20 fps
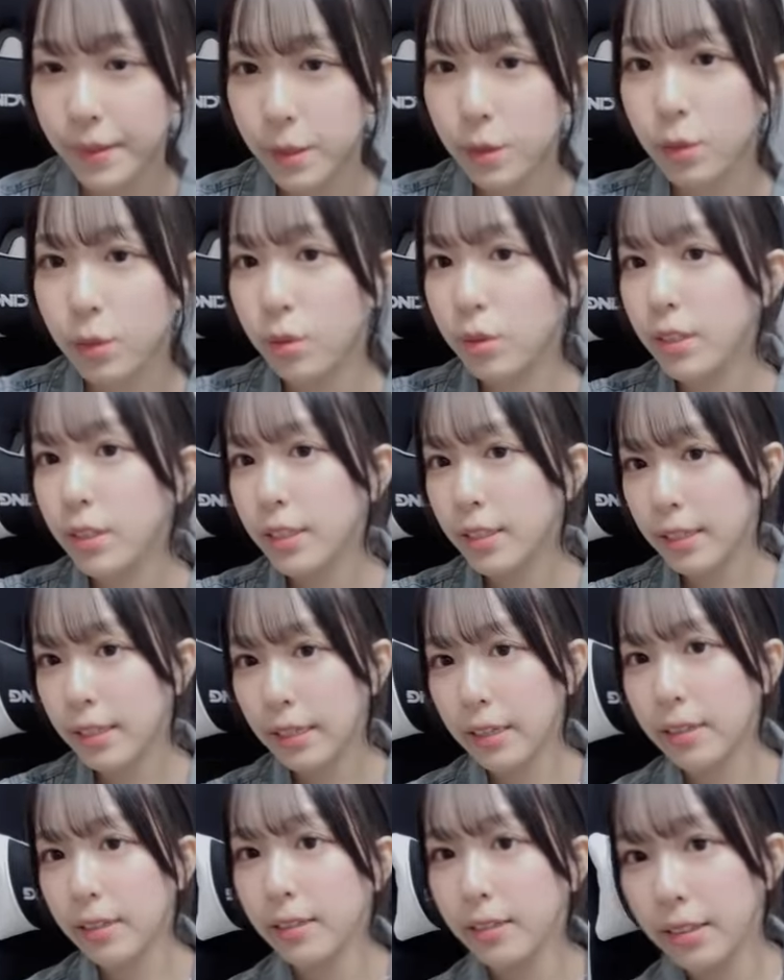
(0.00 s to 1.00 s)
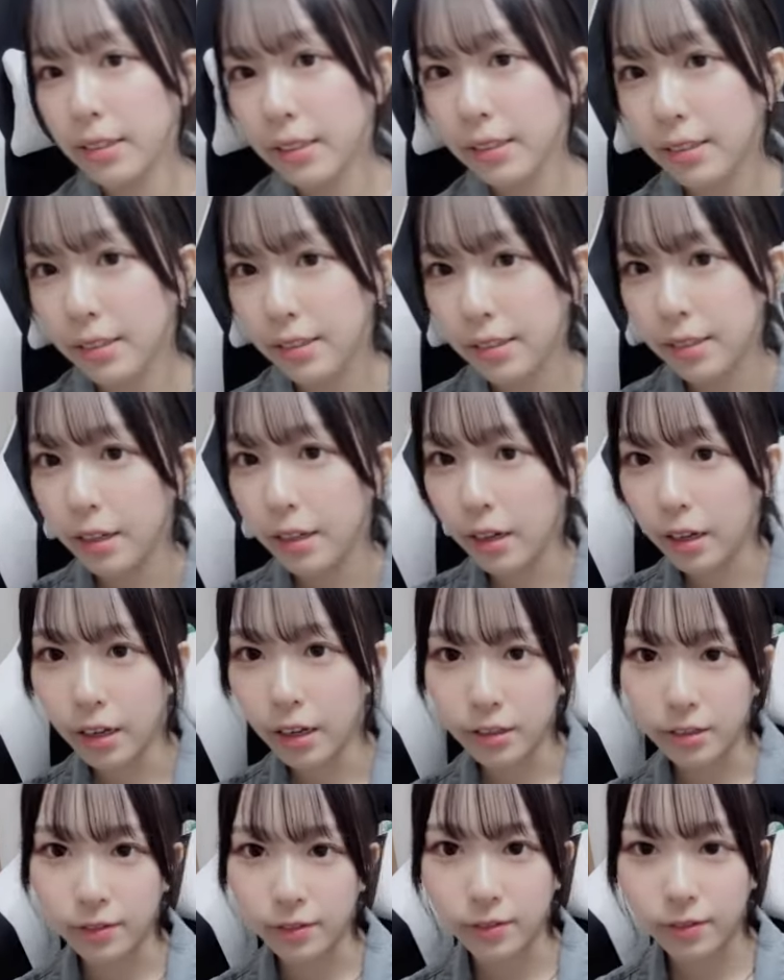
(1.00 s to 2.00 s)
その違いが
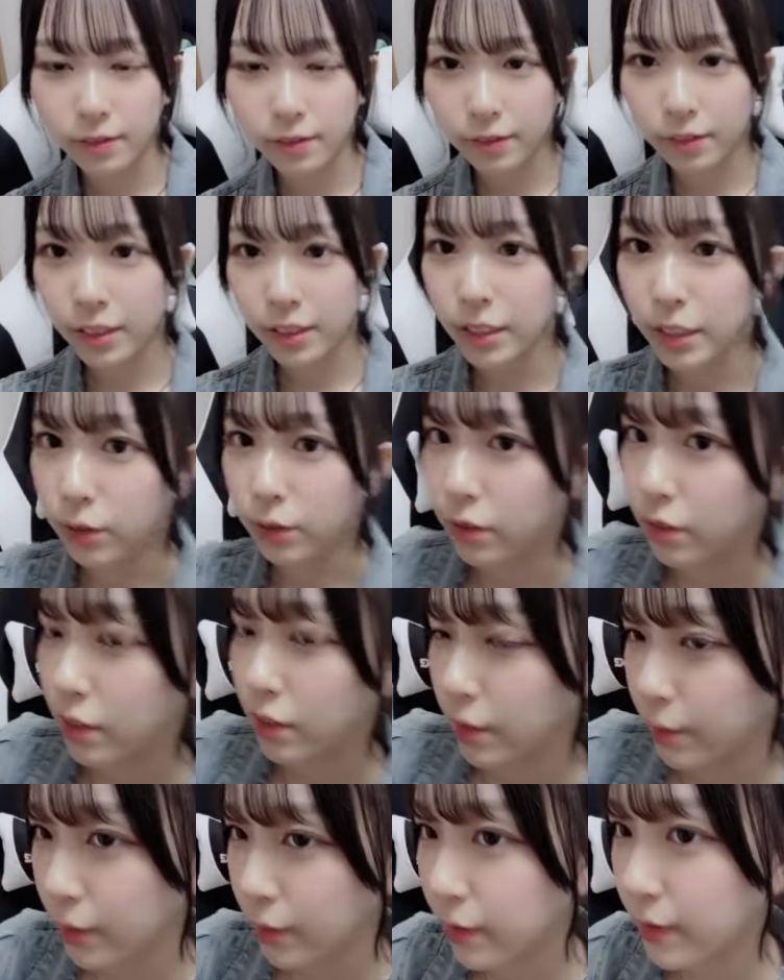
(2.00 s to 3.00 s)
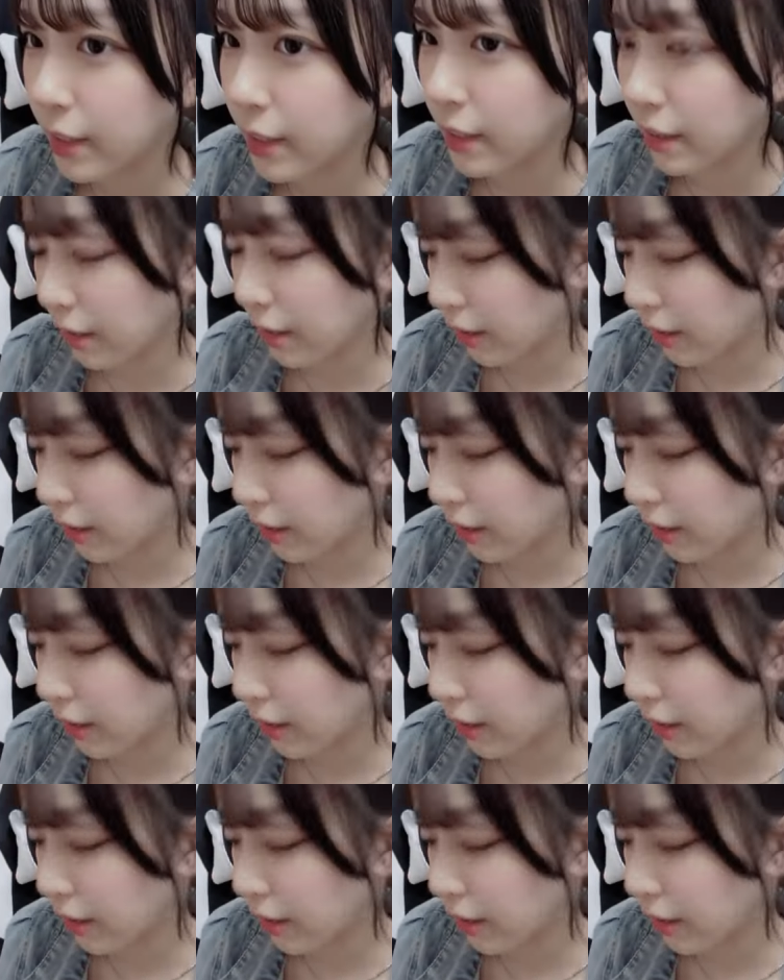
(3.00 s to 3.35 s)
あるけど自分はなん